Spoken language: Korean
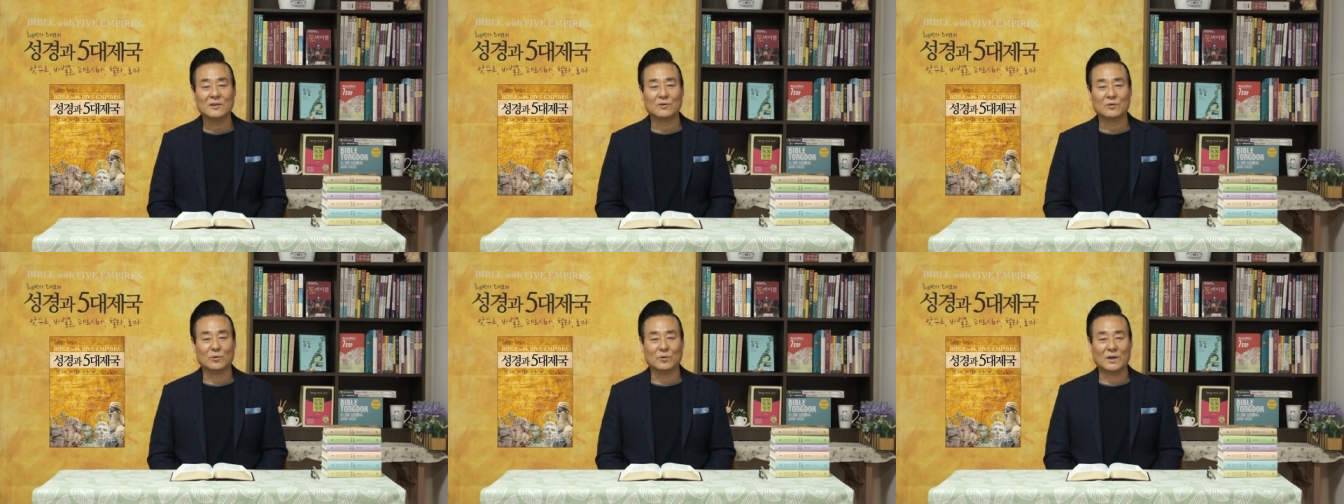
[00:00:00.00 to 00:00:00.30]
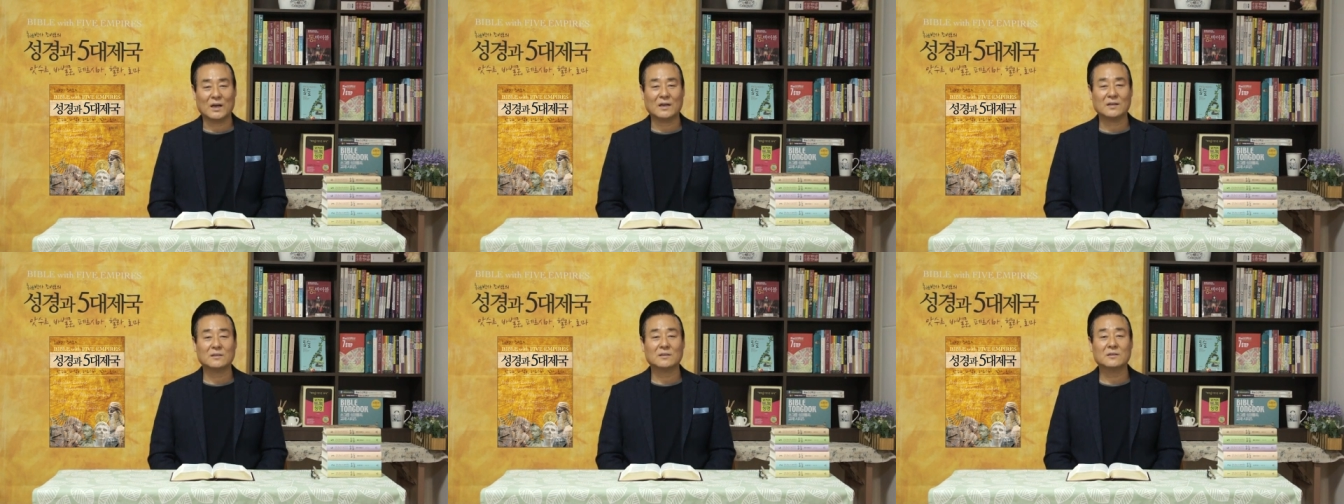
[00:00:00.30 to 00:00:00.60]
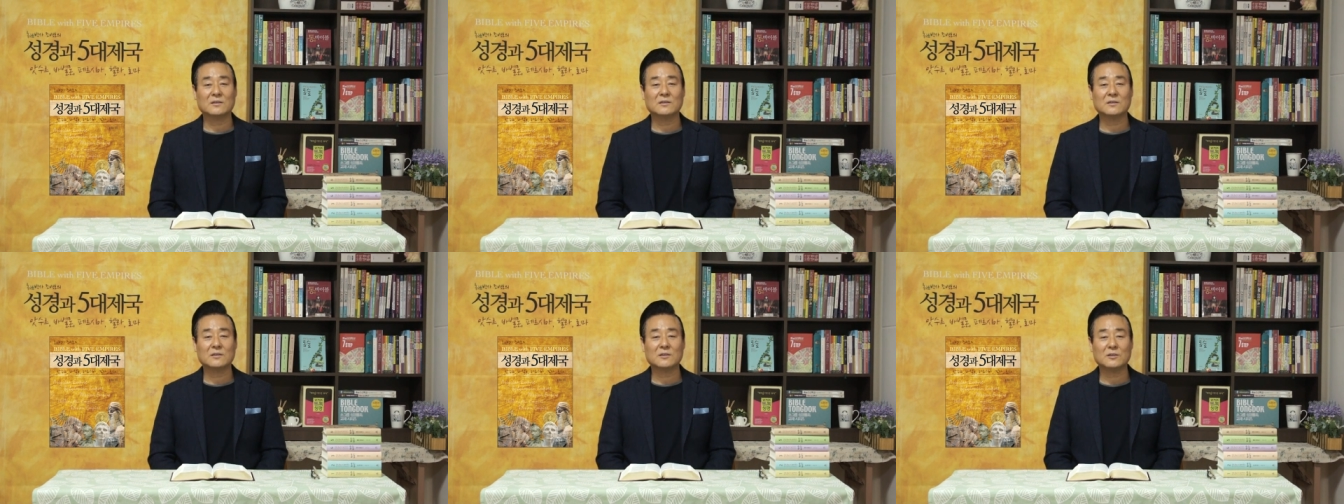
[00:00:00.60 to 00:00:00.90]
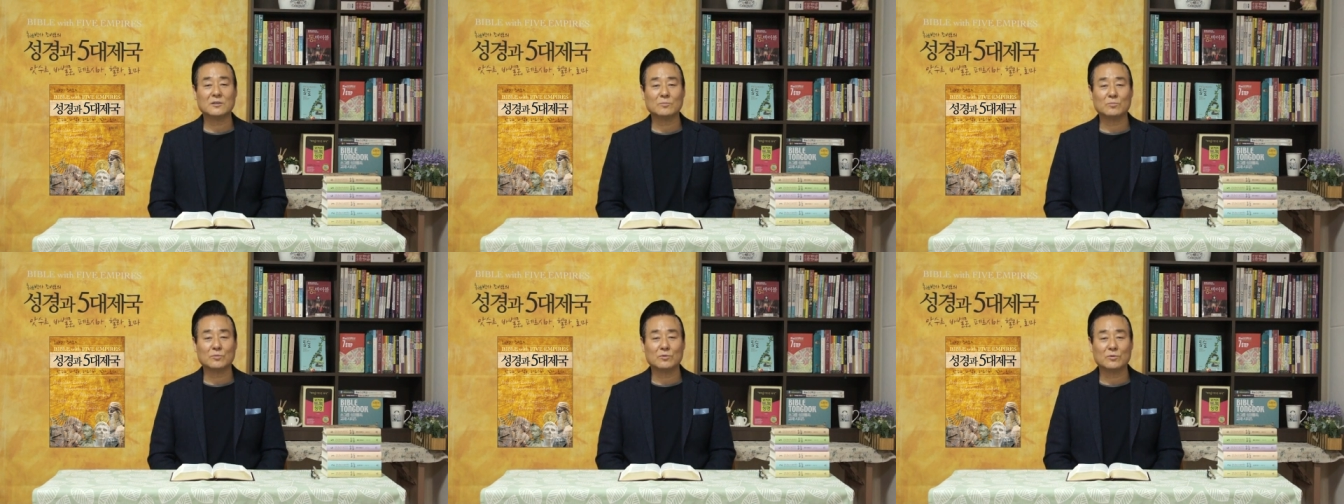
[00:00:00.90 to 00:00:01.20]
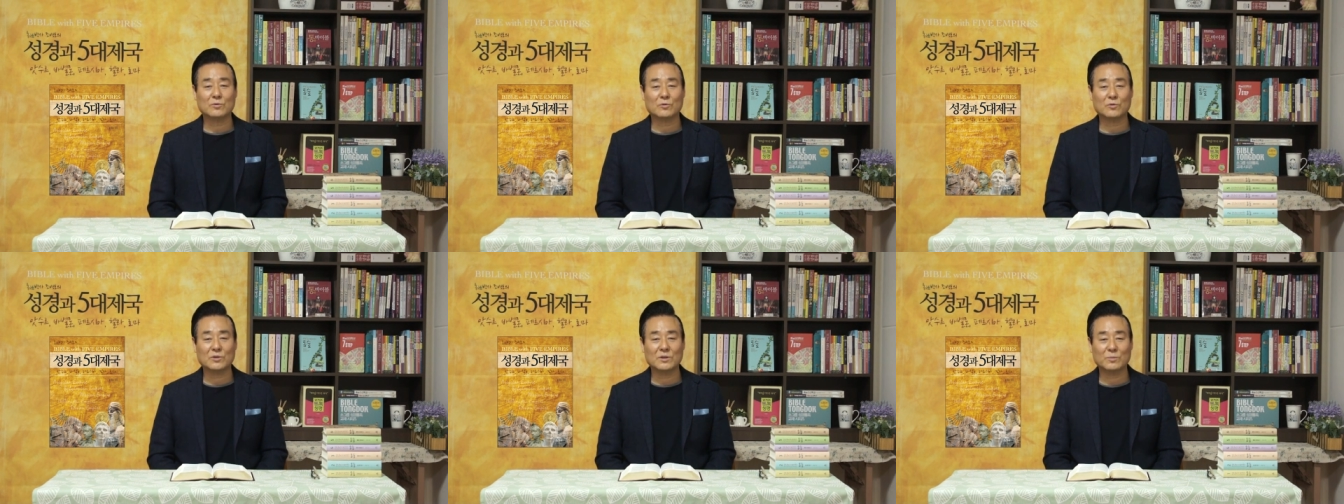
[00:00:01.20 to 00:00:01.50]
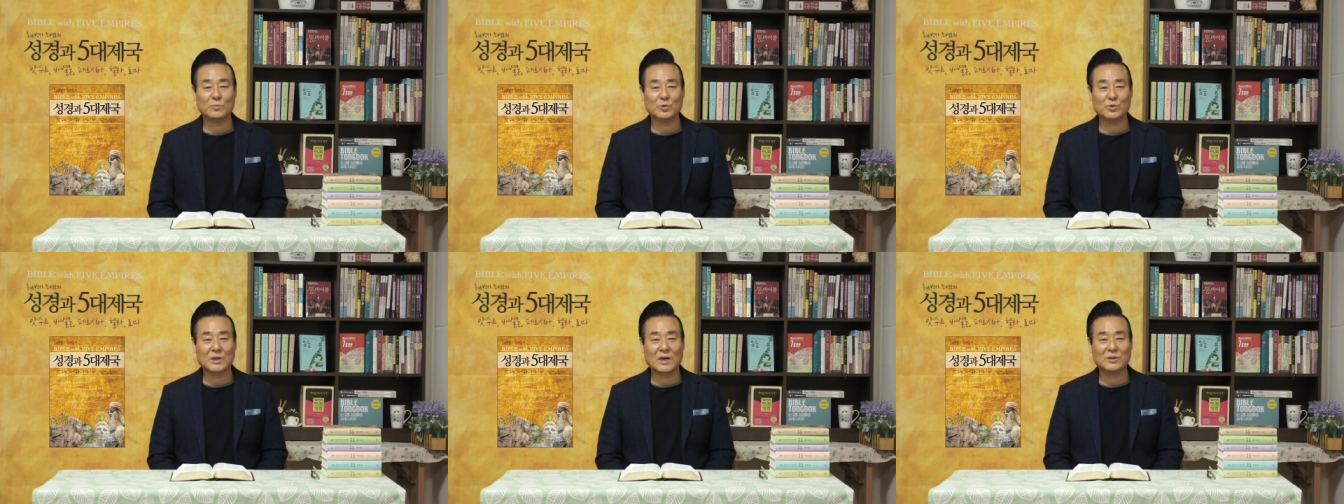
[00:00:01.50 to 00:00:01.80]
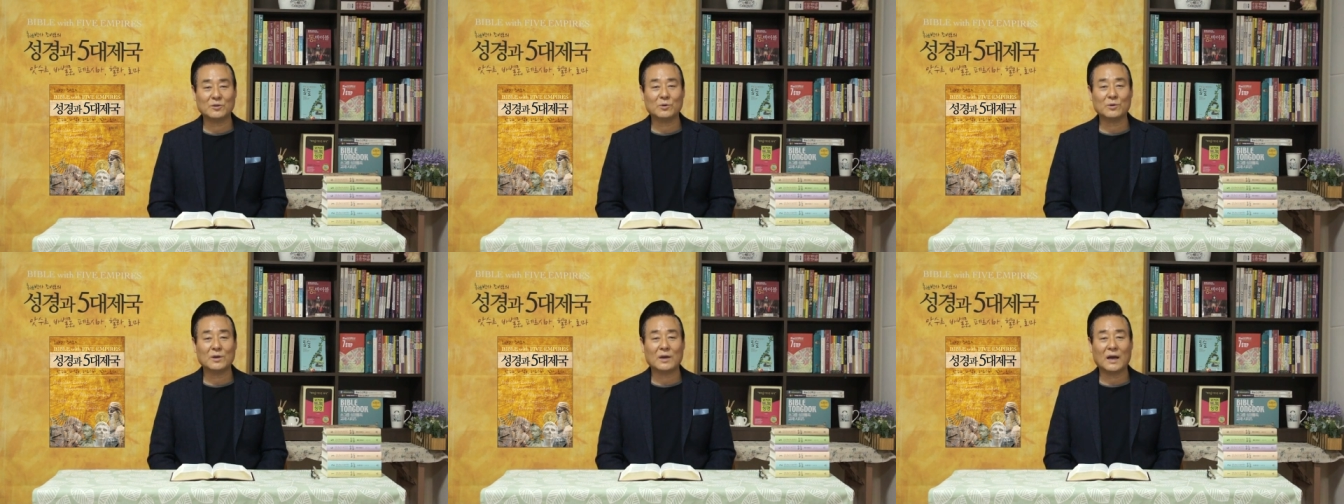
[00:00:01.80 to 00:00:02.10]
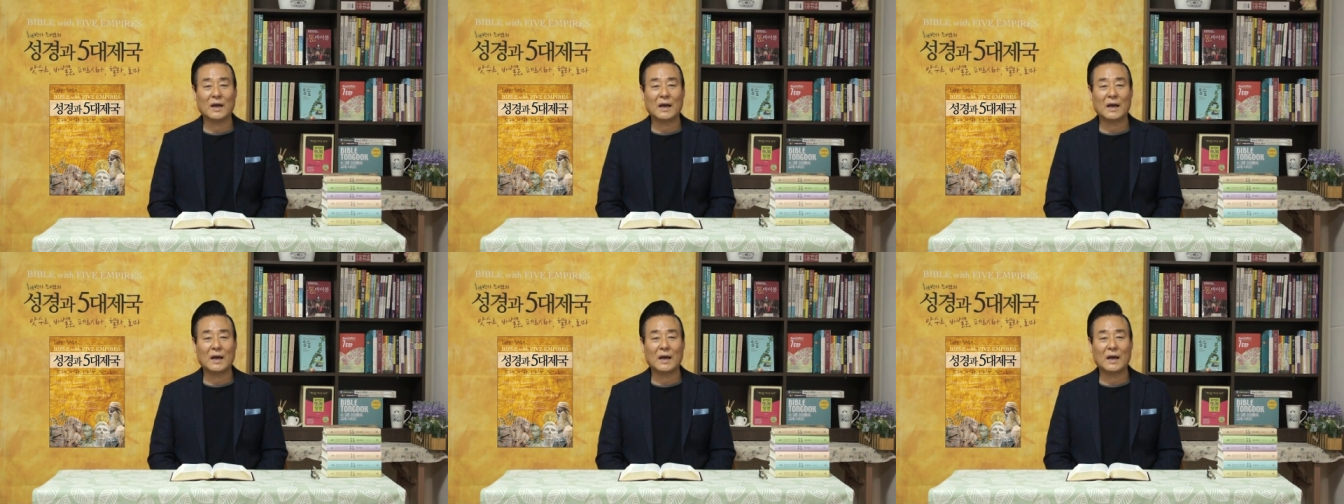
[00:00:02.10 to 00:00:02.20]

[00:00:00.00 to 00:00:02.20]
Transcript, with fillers: 요나는 그 큰 물고기보다도